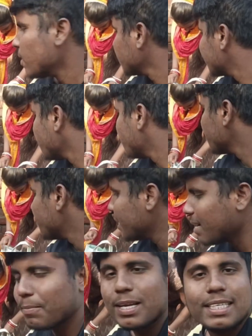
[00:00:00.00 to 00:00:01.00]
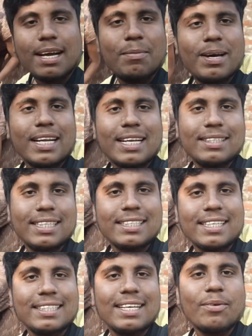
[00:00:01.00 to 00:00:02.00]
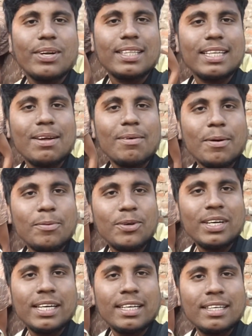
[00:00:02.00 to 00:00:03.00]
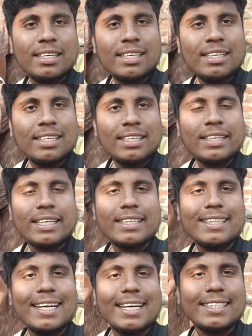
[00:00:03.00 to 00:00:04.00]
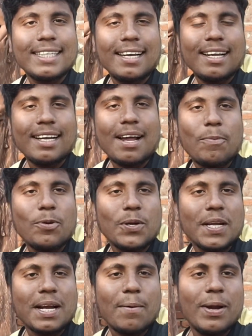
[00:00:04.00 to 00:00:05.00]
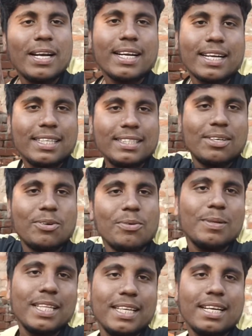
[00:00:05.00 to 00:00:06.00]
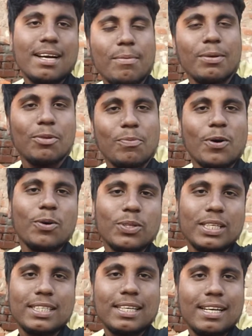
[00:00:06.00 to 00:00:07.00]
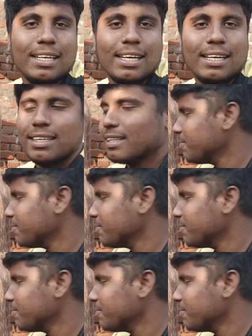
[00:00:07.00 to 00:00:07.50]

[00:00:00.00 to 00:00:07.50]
और छप्पर पे ही हमेशा हमारा किचन सजा हो रहा था ना बाबू कितना अच्छा लग रहा है आप लोग ही कमेंट करके ज़रूर बताइएगा हमें तो बहुत अच्छा लग रहा है